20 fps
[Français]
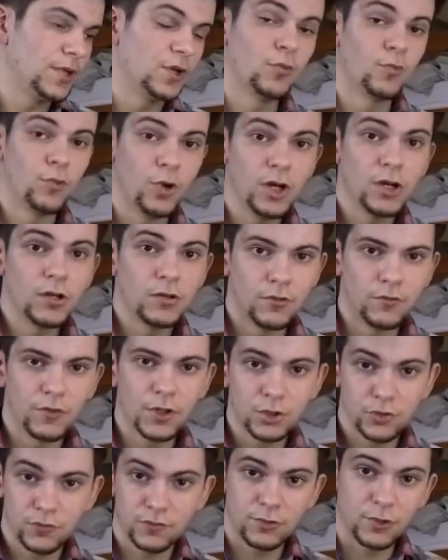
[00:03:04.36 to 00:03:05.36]
au moins,
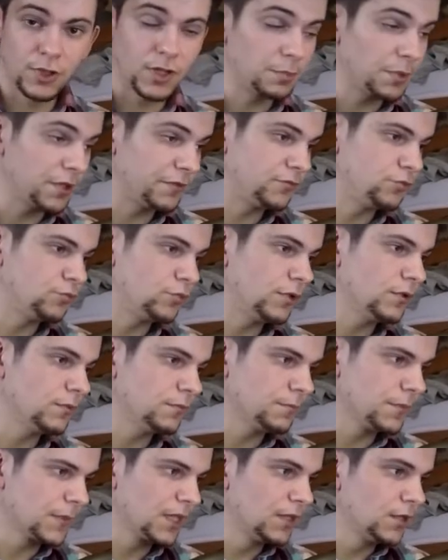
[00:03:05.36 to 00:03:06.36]
voilà, je vous aurais prévenu. Hein.
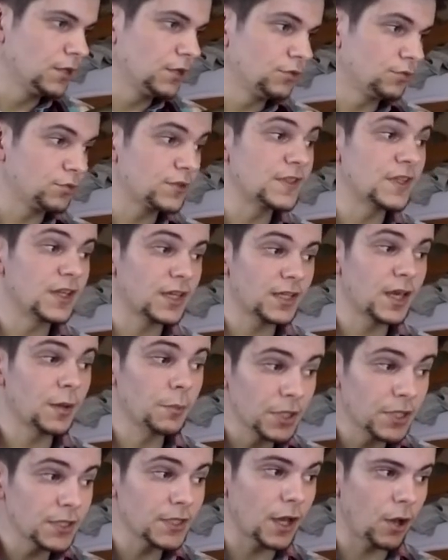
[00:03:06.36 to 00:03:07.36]
Donc c'est la
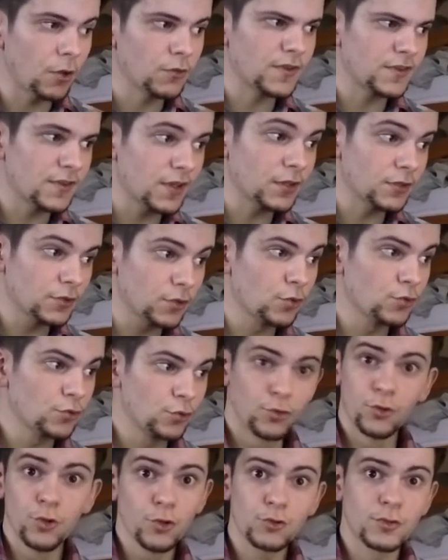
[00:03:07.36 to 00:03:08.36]
KB 45
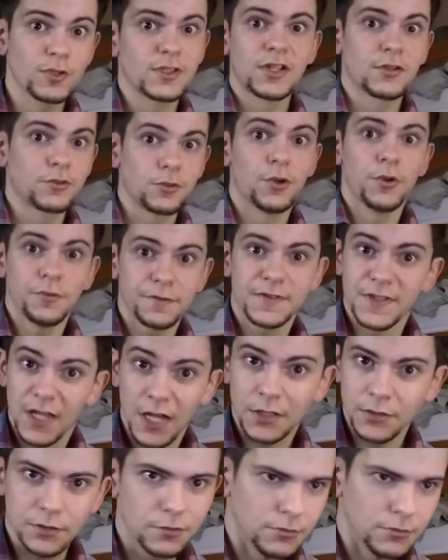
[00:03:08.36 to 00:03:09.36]
32 69
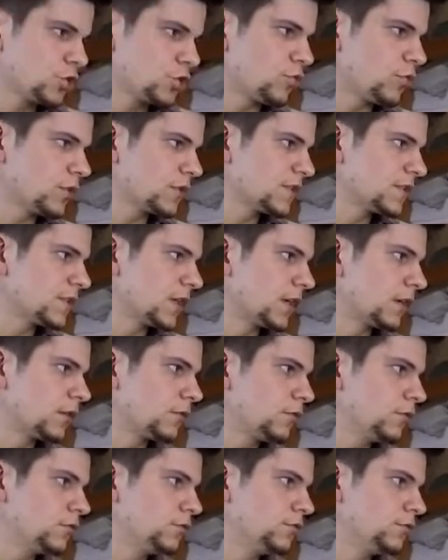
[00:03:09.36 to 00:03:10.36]
5. crois que c'est un
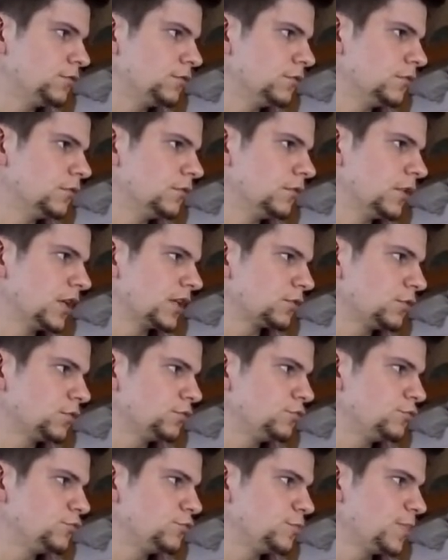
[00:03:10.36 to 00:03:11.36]
code, euh, un code
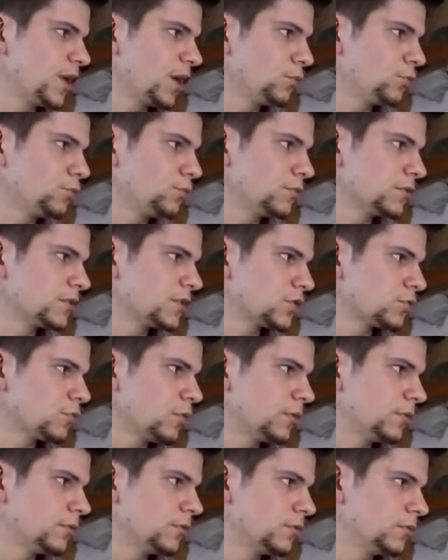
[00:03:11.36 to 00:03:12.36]
du Super Loto, ça je
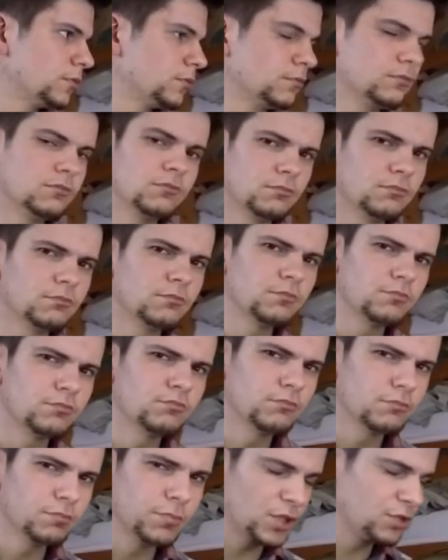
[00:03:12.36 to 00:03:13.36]
crois.
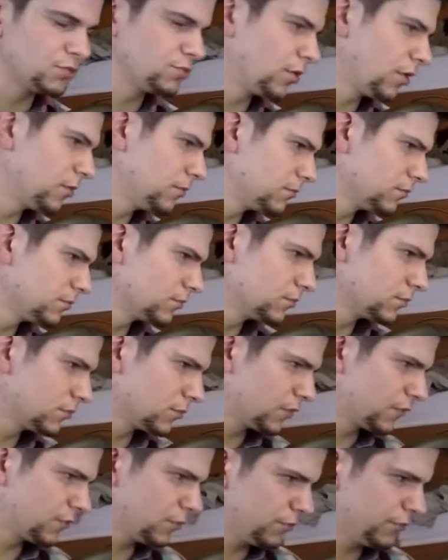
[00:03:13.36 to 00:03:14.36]
Pas sûr.
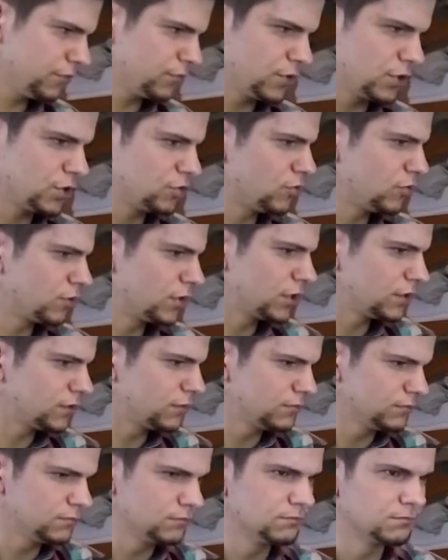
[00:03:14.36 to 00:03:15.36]
Enfin, faudrait que je regarde.
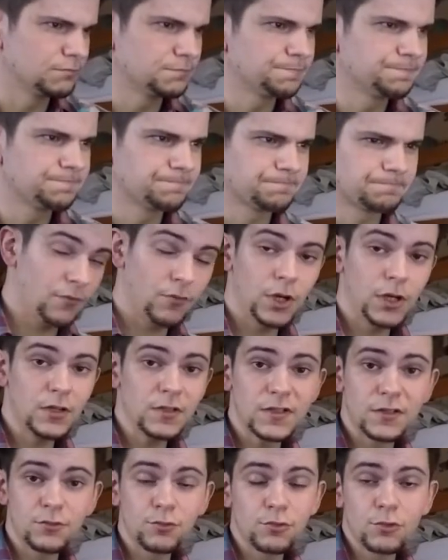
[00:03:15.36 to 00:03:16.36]
Hmm. Voilà,
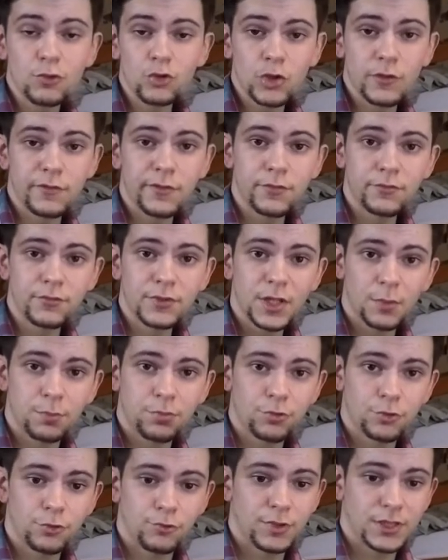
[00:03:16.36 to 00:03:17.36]
c'est tout ce que j'avais à vous dire
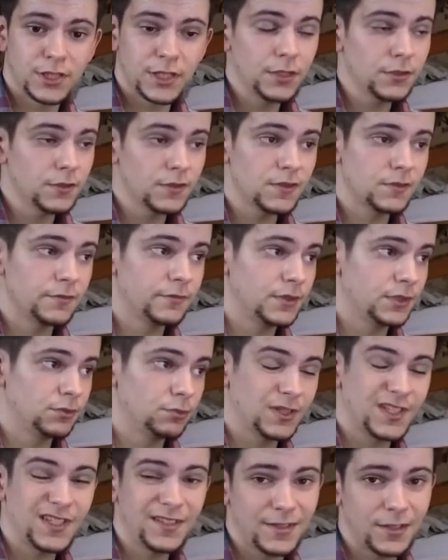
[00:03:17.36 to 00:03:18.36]
pour ce week-end. C'est une vidéo
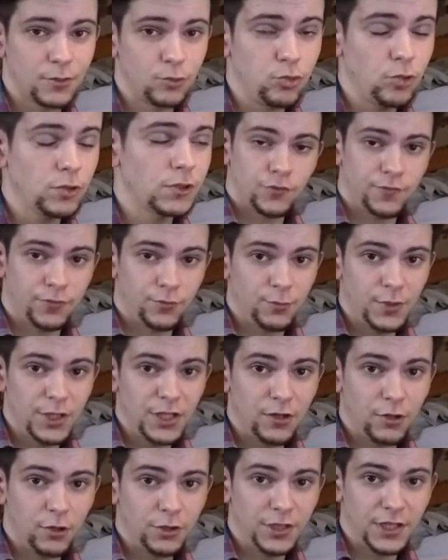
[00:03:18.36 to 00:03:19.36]
très très courte. Je vous mets
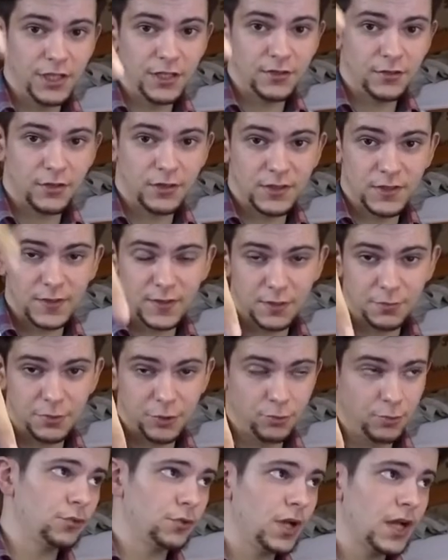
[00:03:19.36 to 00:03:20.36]
en lien dans la
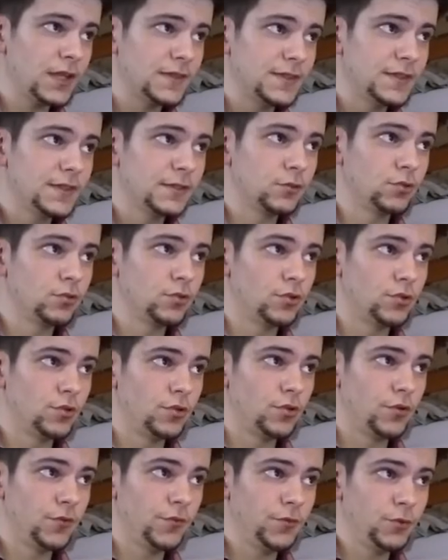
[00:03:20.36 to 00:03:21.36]
description de l'article
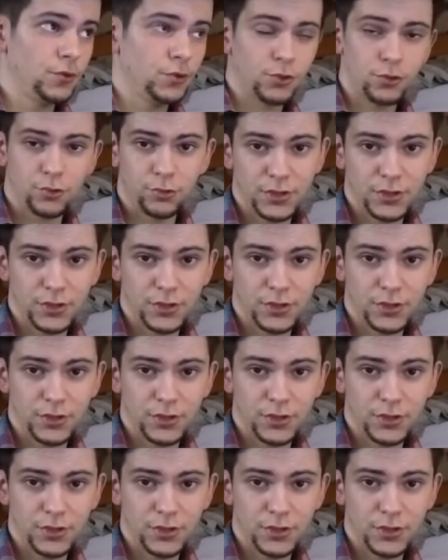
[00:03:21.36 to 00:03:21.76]
euh, Phone Android